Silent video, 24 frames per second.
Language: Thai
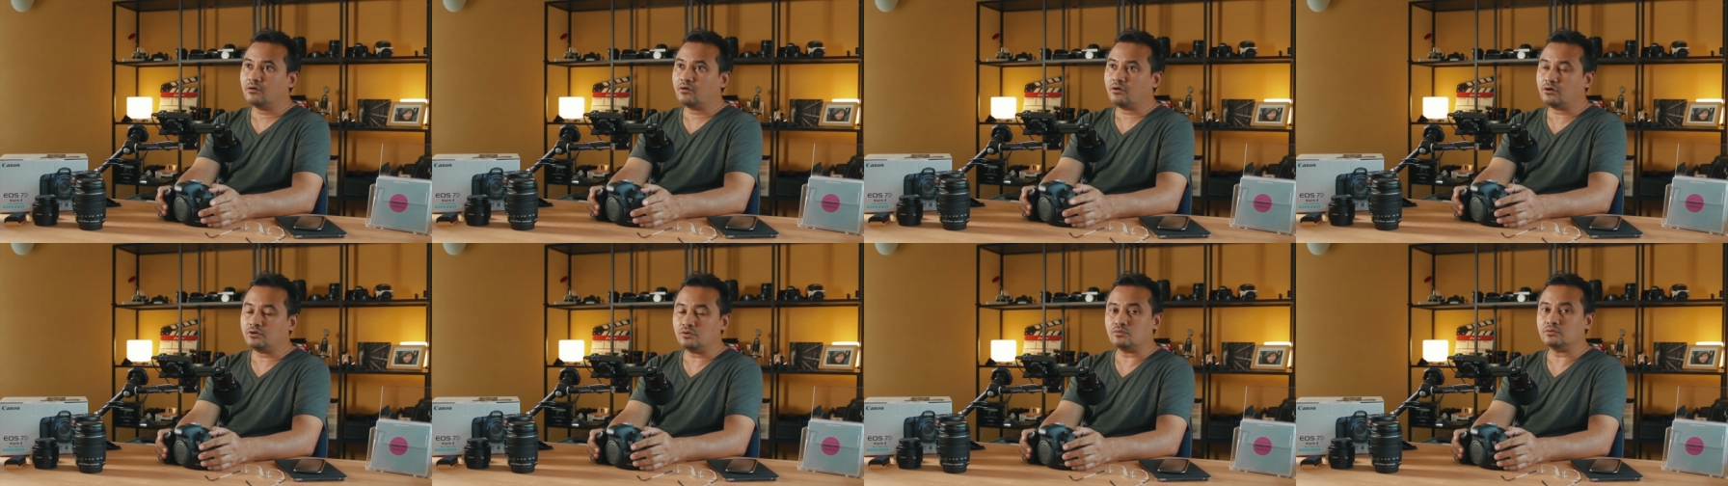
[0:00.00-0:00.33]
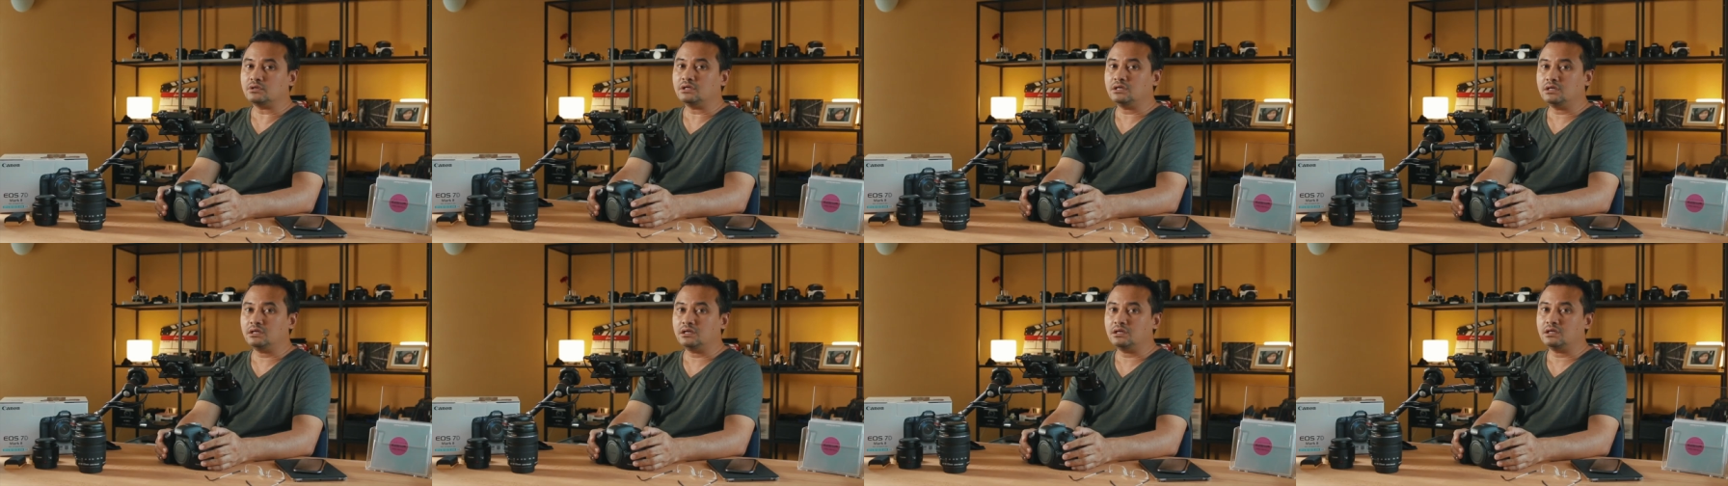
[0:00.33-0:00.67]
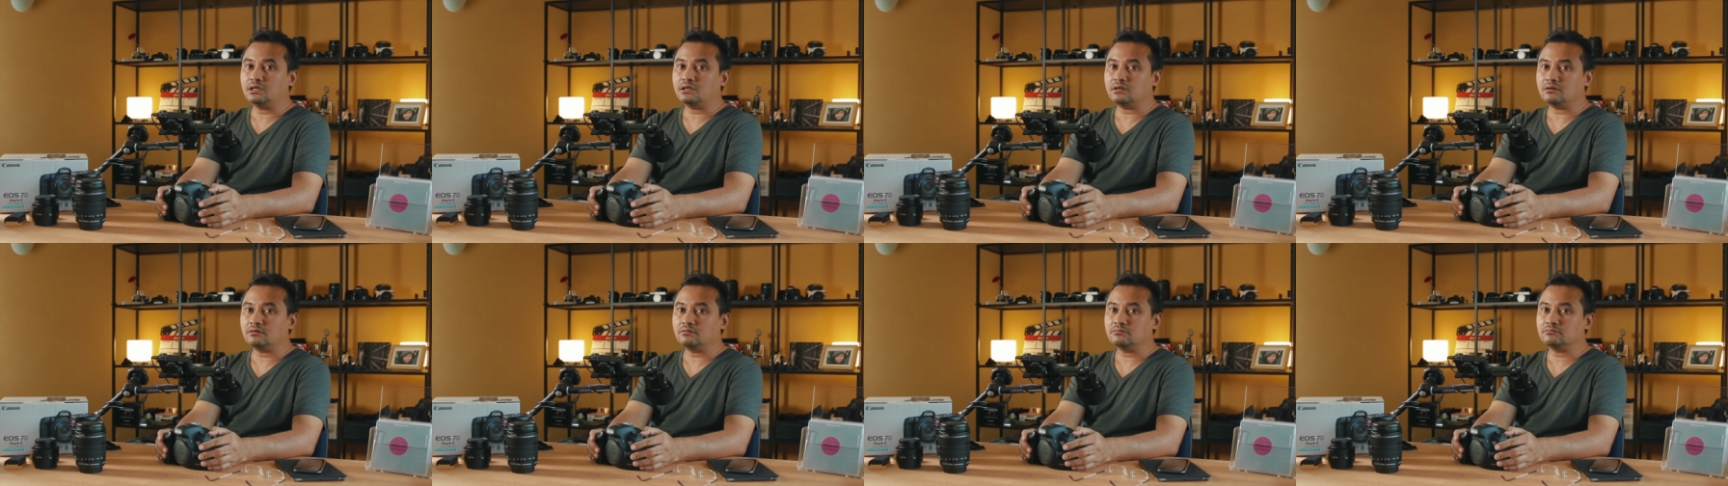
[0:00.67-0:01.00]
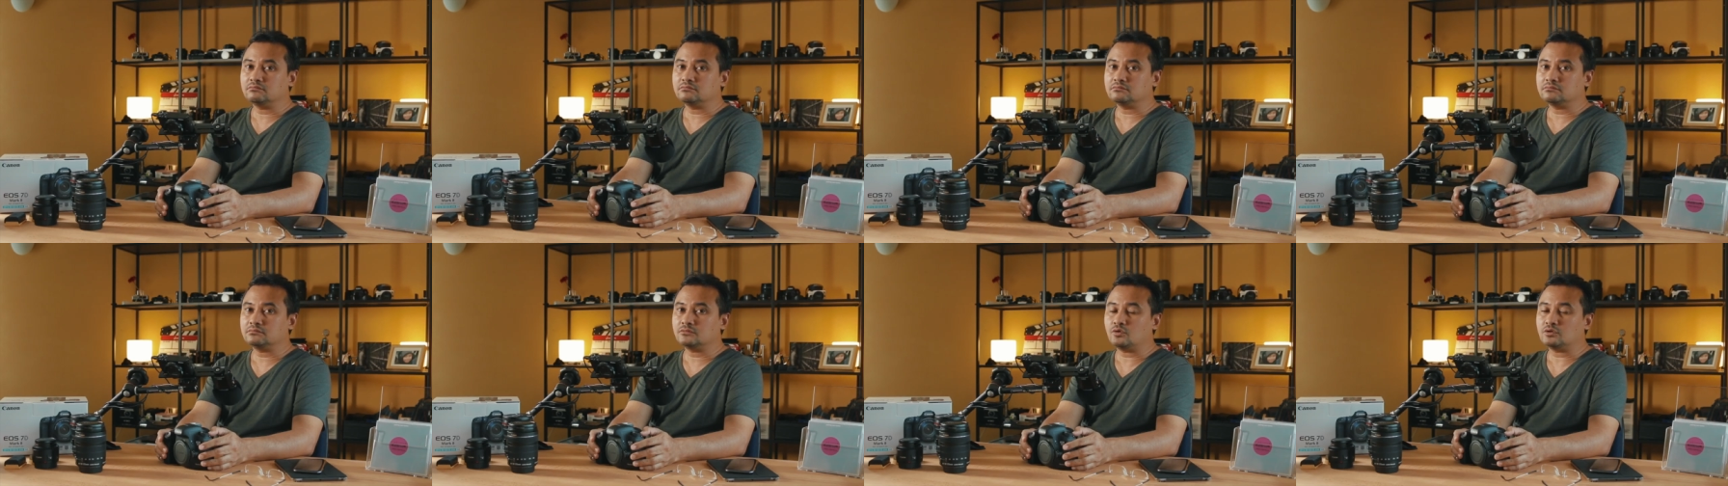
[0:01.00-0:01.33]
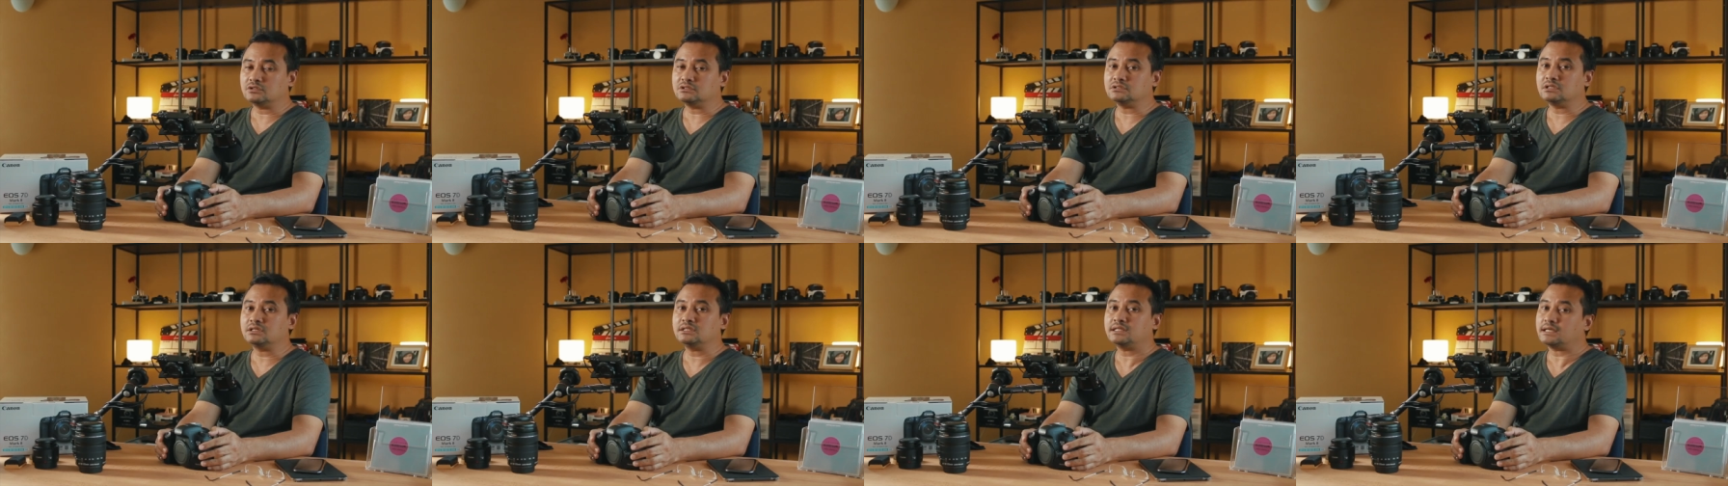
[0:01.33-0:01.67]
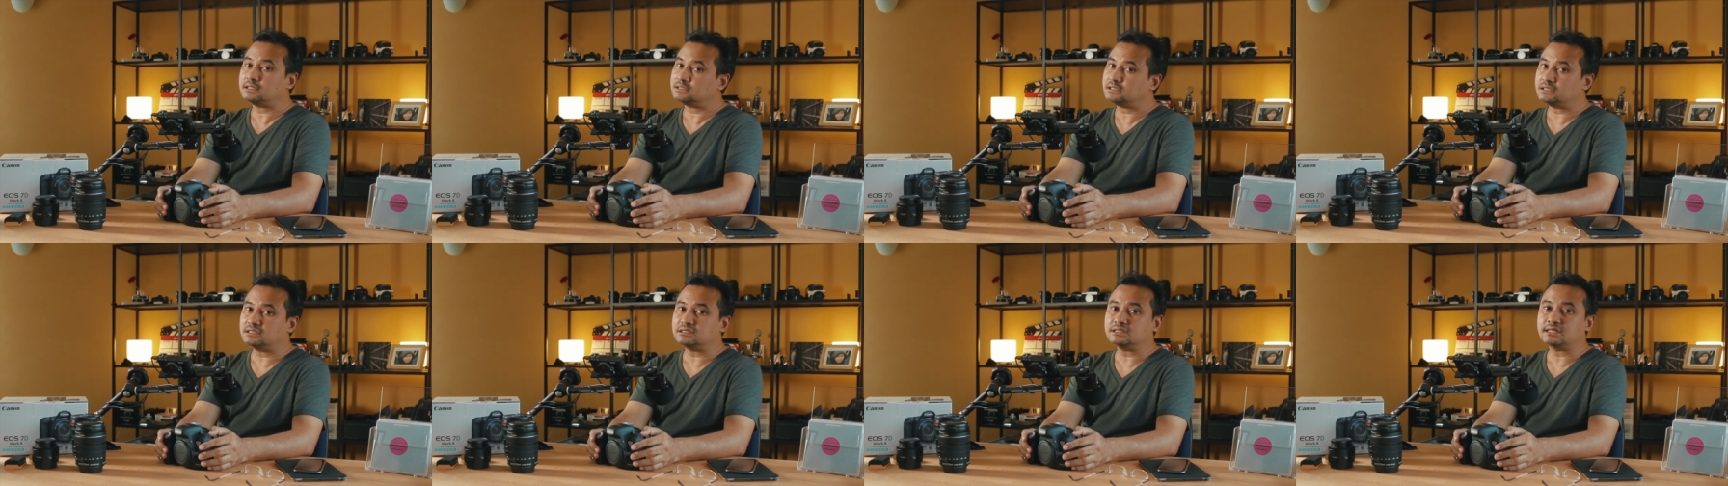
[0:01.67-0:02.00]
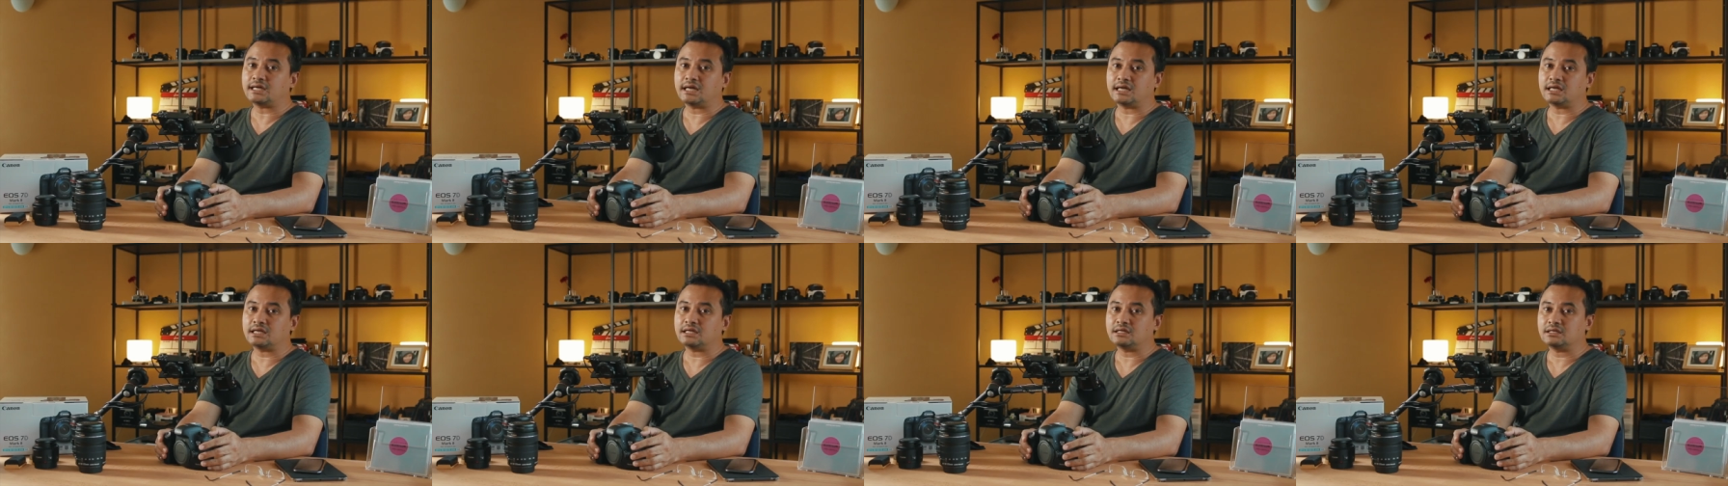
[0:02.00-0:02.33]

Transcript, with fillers: ก็อยู่ที่คนซื้อตัดสินใจ